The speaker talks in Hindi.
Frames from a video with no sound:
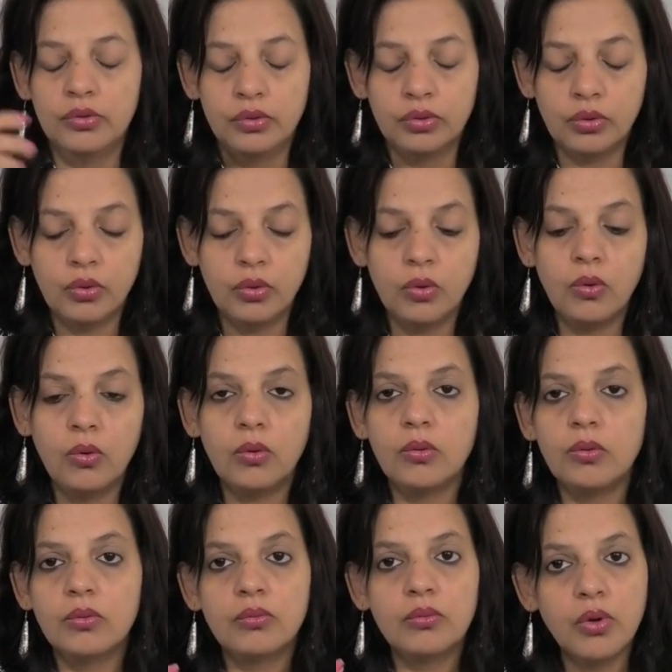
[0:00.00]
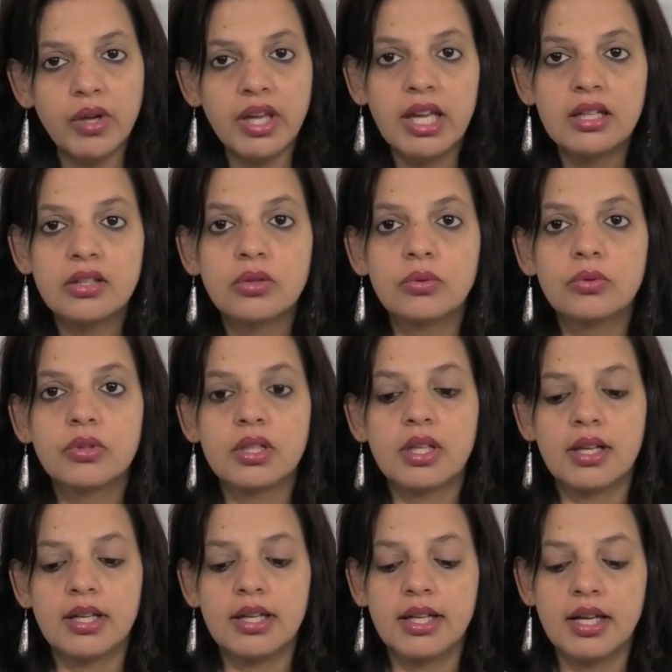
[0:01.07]
तो वो एक चूज़
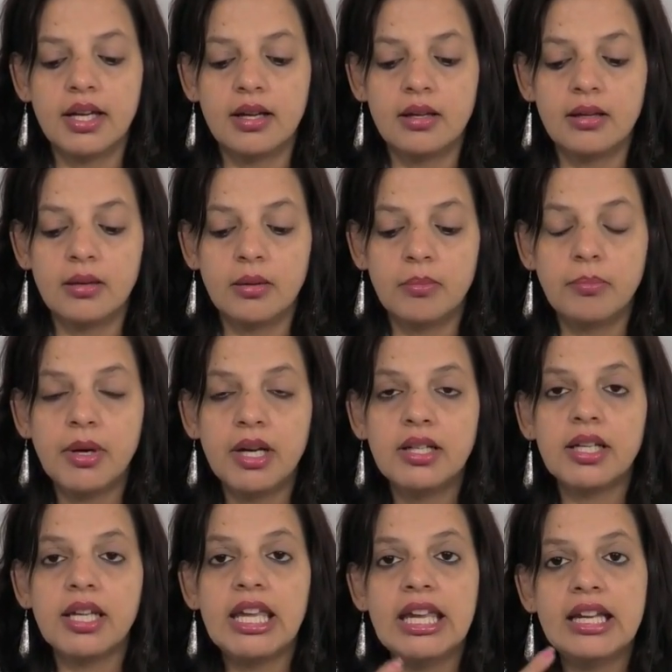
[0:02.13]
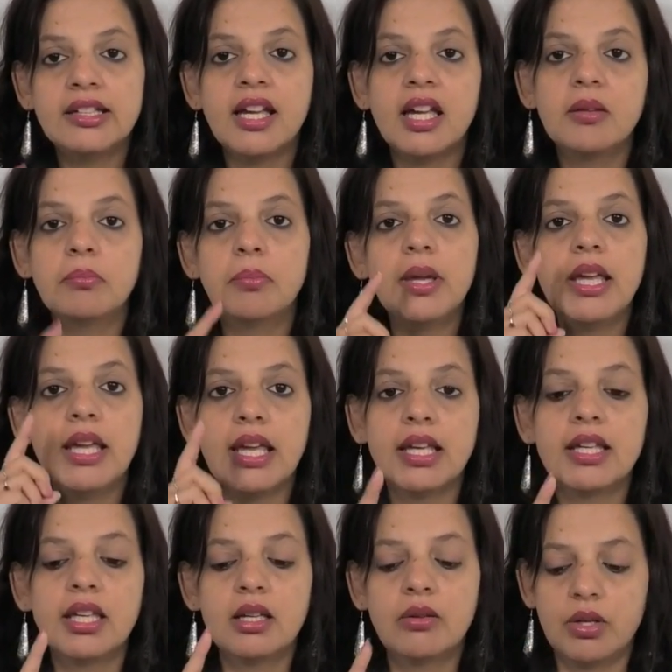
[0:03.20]
कर लिया बट एक टाइम पे
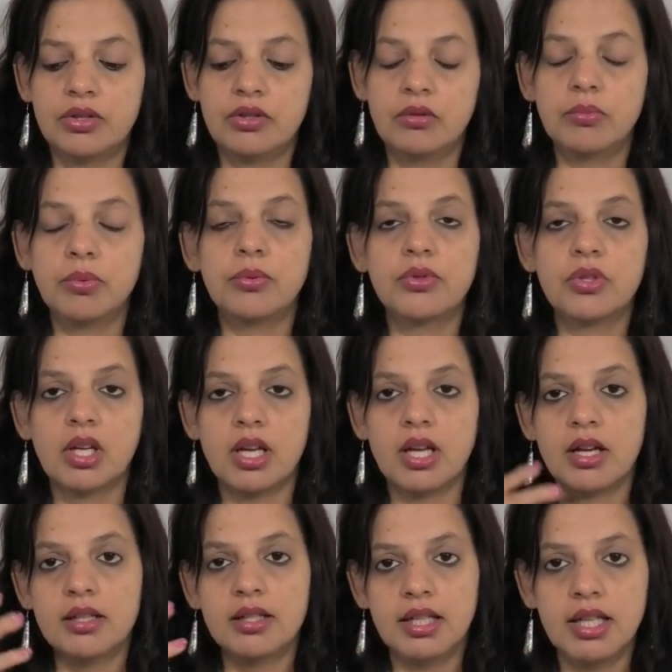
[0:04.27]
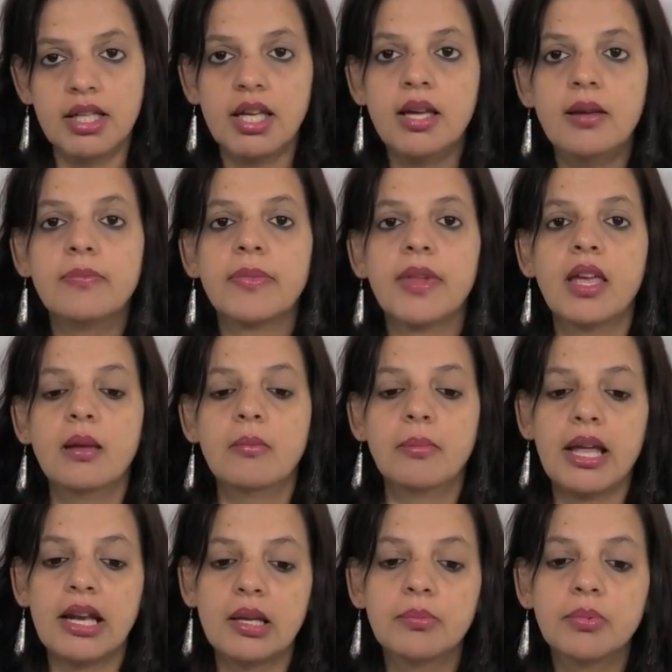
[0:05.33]
एक ही क्वेश्चन पूछेगा ठीक है
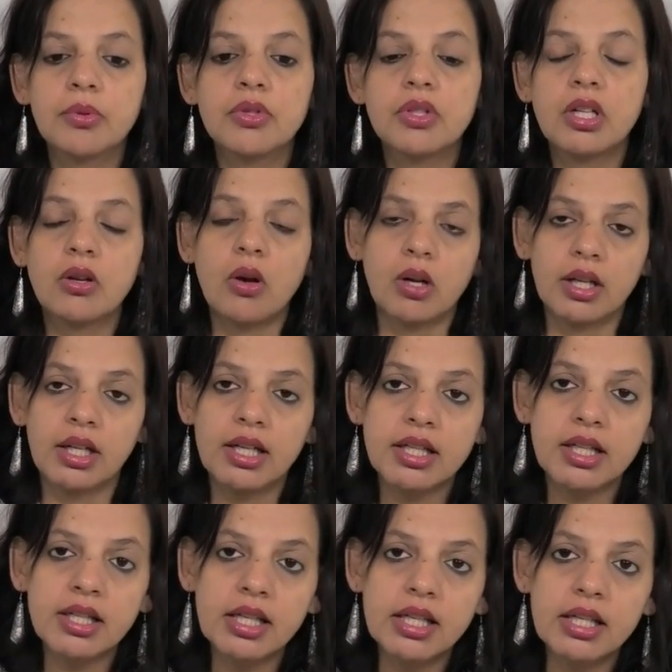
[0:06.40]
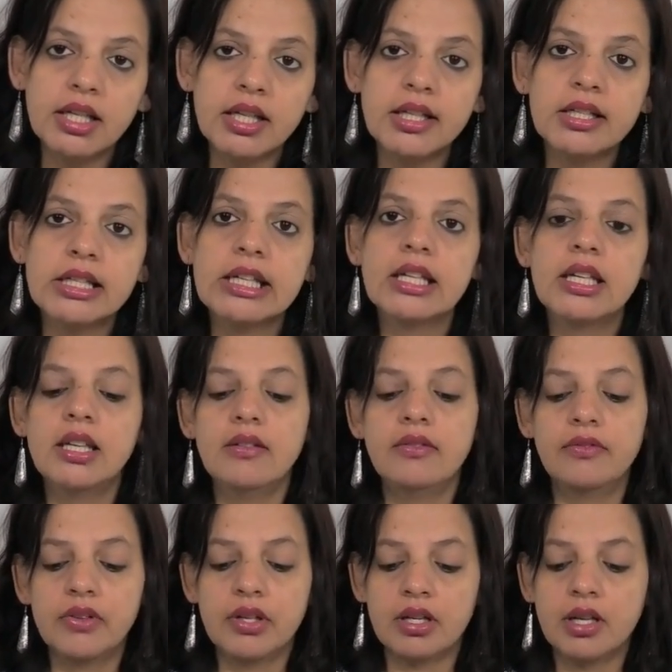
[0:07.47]
पहले पूछी नौकरी लगेगी कि नहीं लगेगी
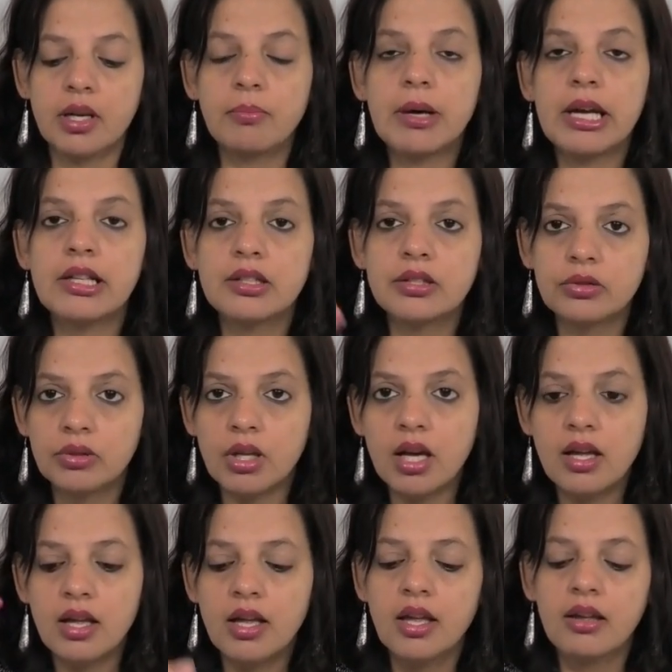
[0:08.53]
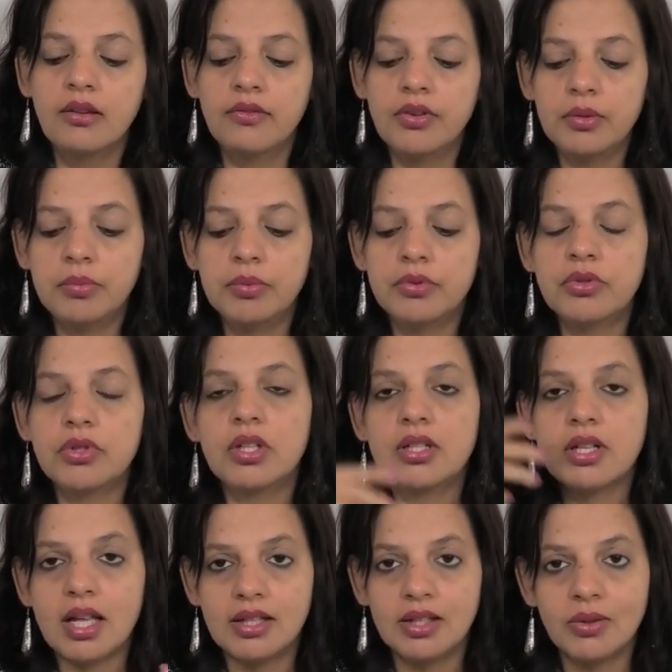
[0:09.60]
फिर ये पायल सुना फिर पूछे
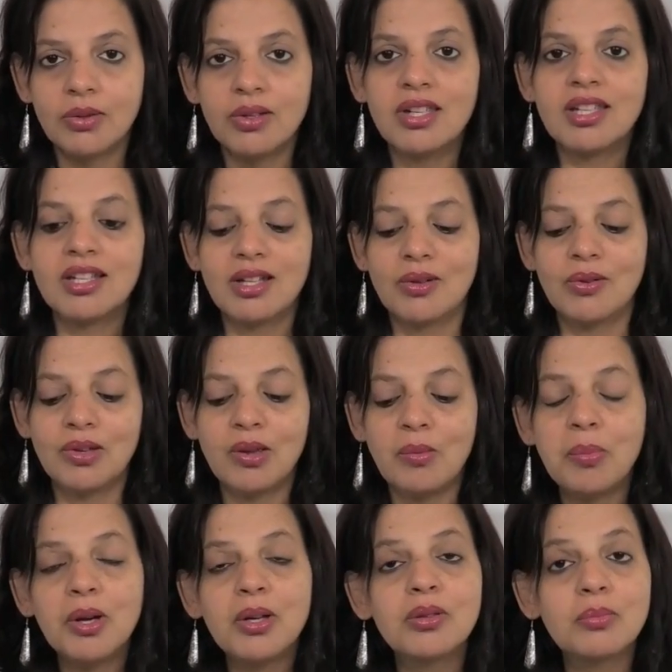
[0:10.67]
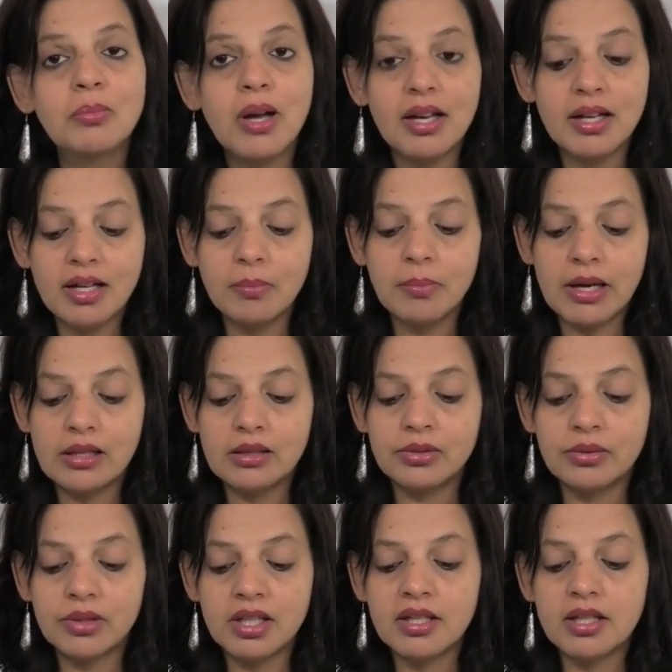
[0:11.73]
शादी होगी कि नहीं होगी फिर दोबारा ये पायल
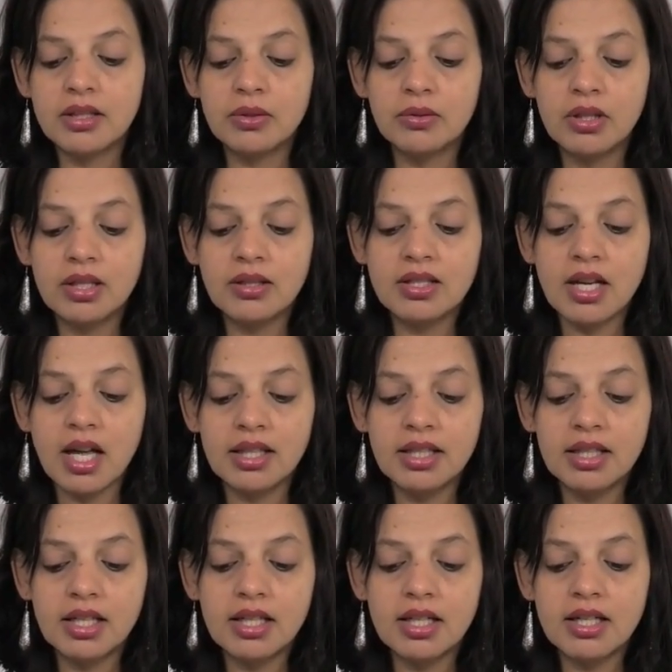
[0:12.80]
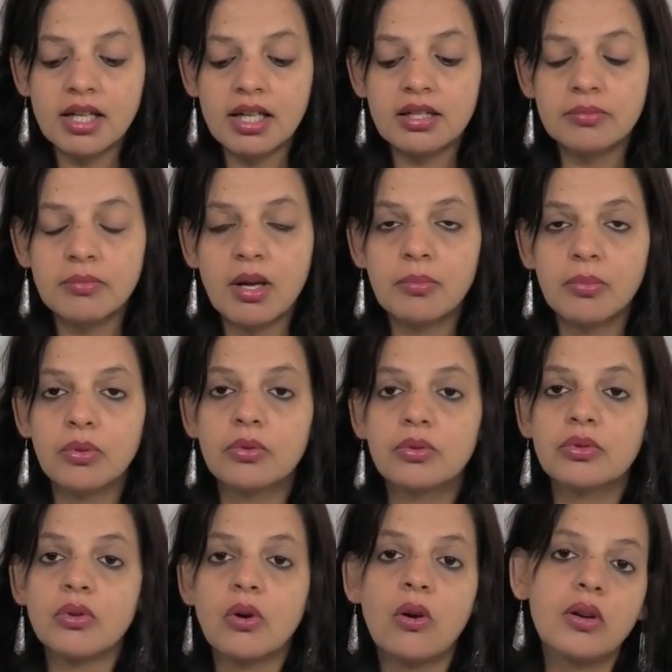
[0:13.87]
सुनेगा क्योंकि शादी के कंटेक्स में आपको
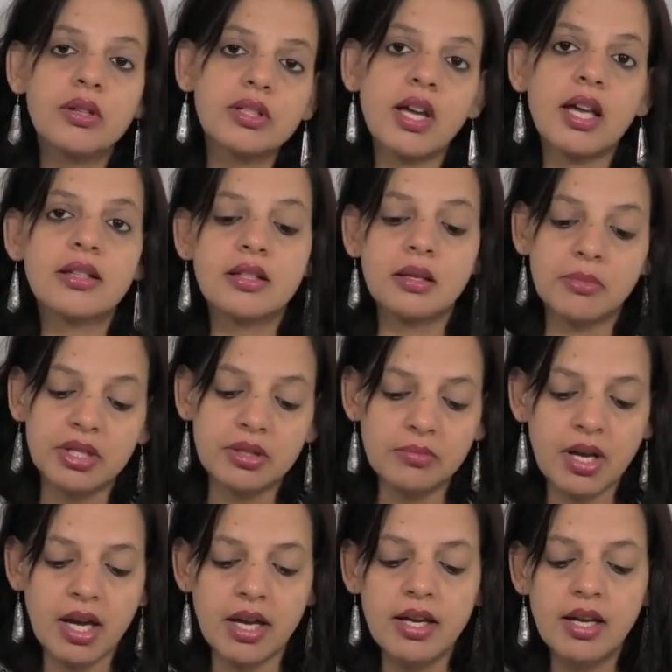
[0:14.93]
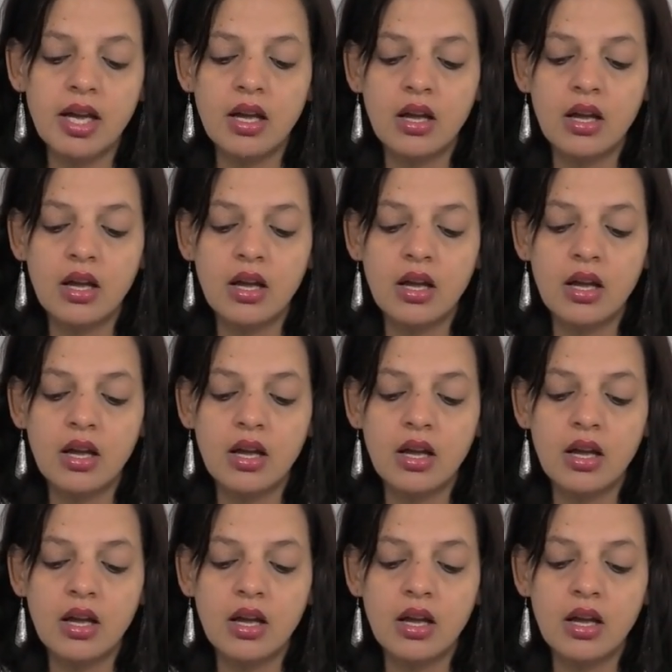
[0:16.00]
कुछ और शायद समझ में आए